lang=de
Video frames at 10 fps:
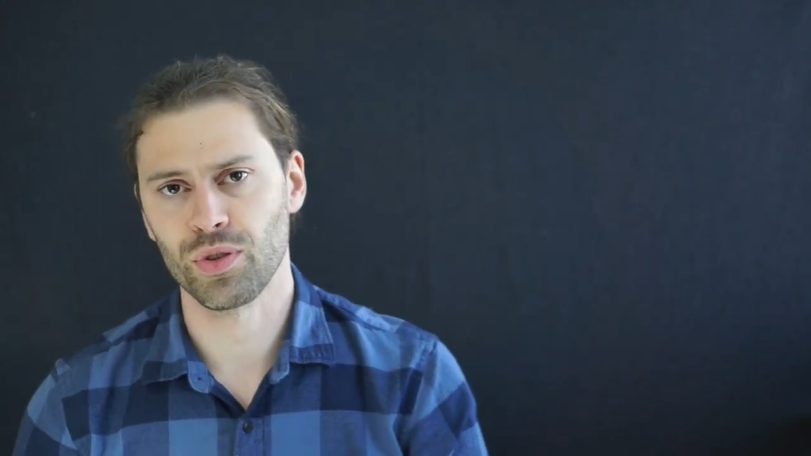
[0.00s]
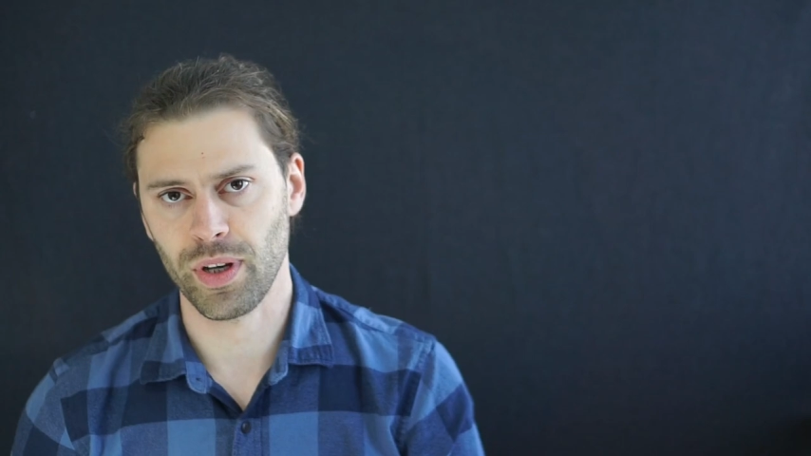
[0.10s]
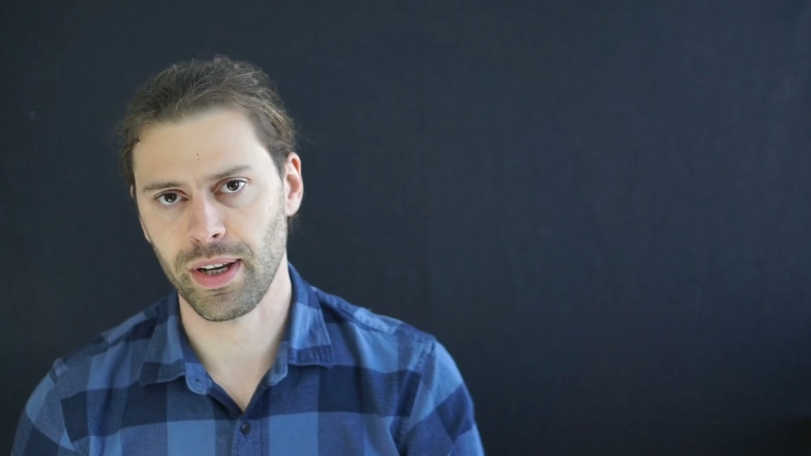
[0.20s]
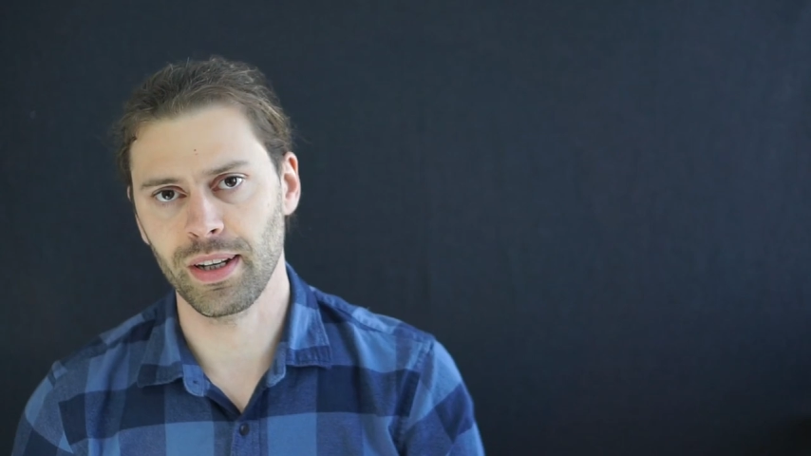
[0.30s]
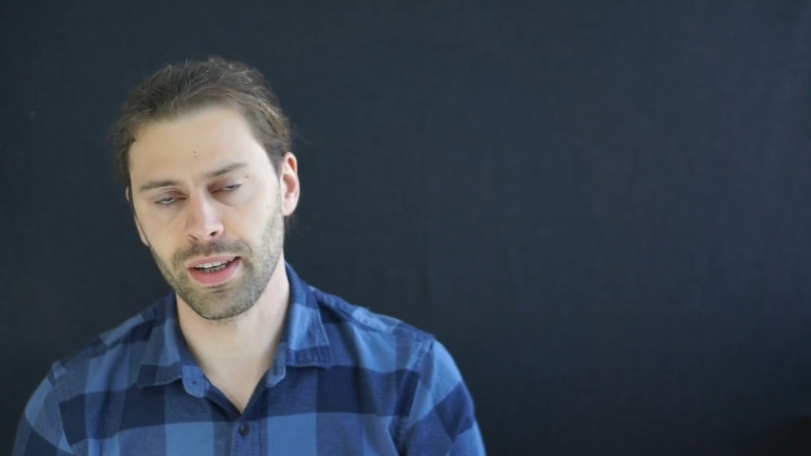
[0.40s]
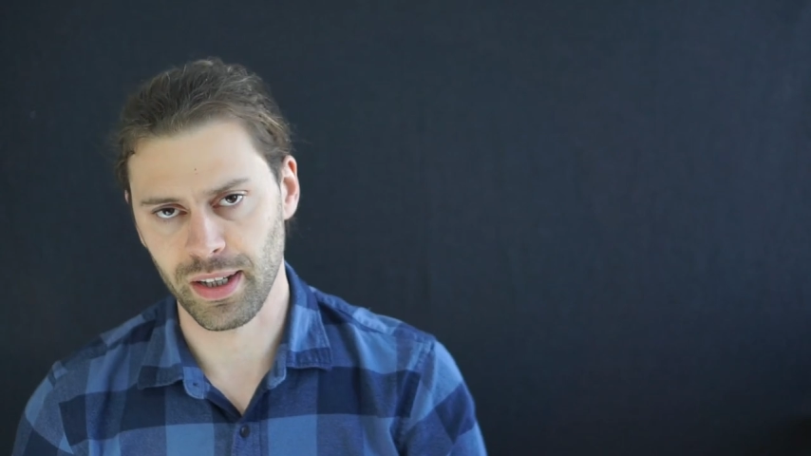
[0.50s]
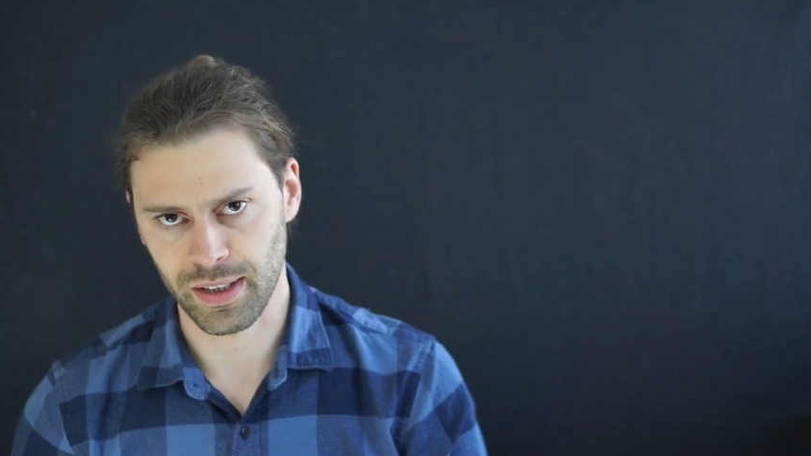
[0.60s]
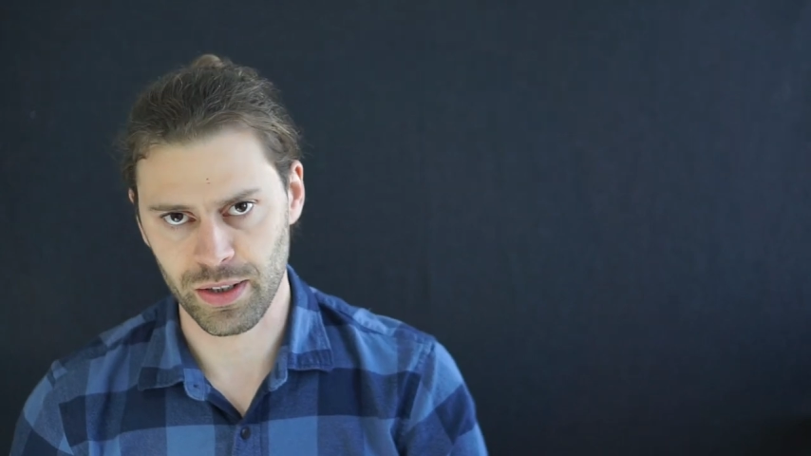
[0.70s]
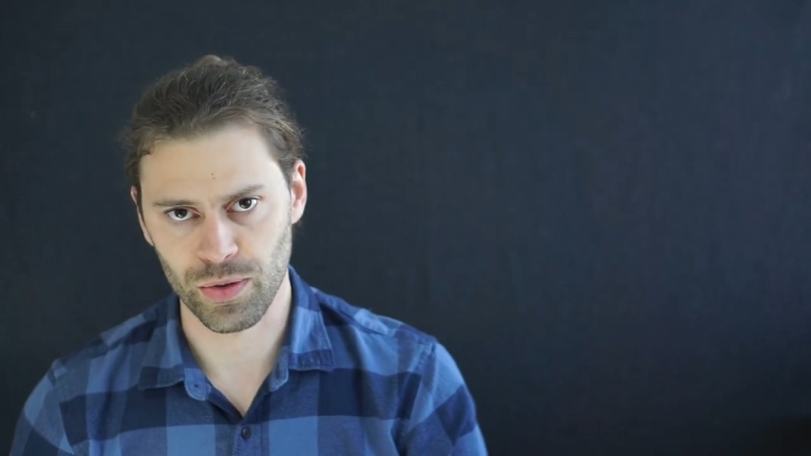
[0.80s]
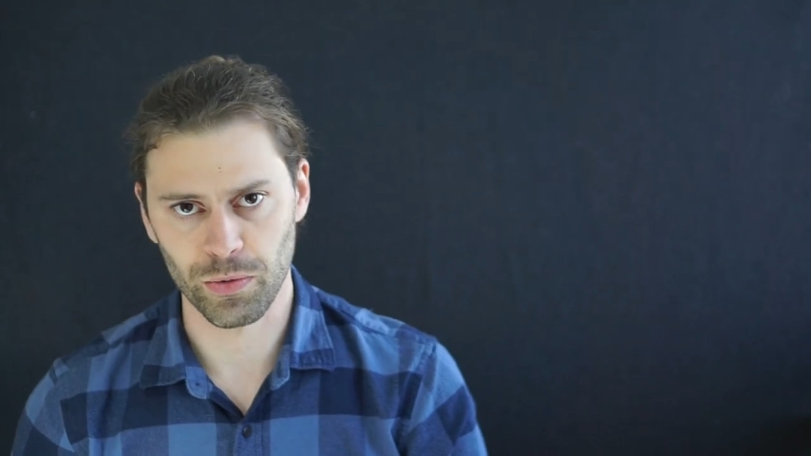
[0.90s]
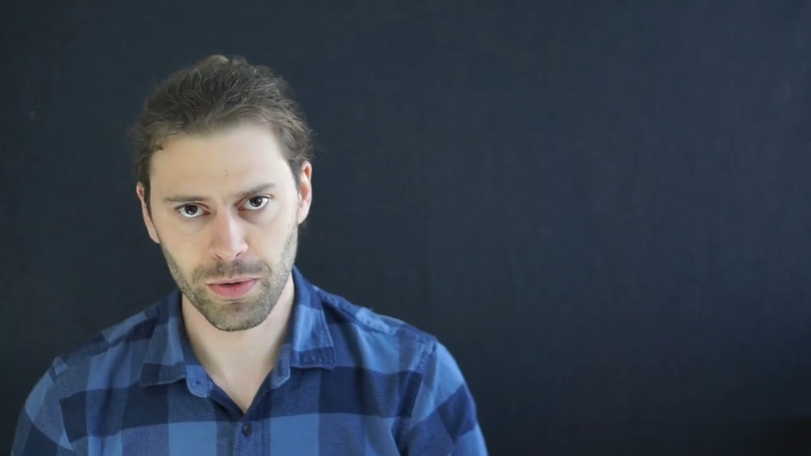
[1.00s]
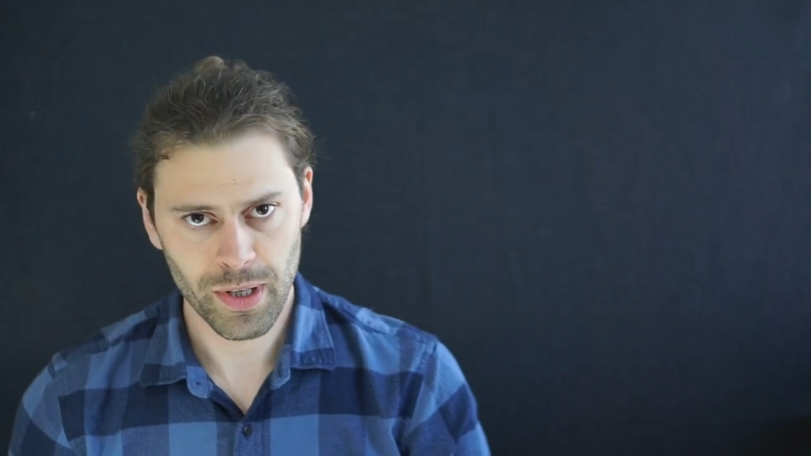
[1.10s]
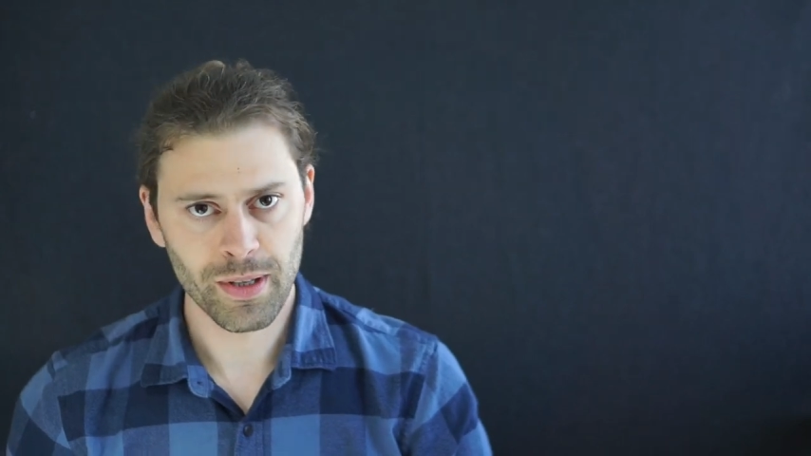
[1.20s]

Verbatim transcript: zu erklären. Also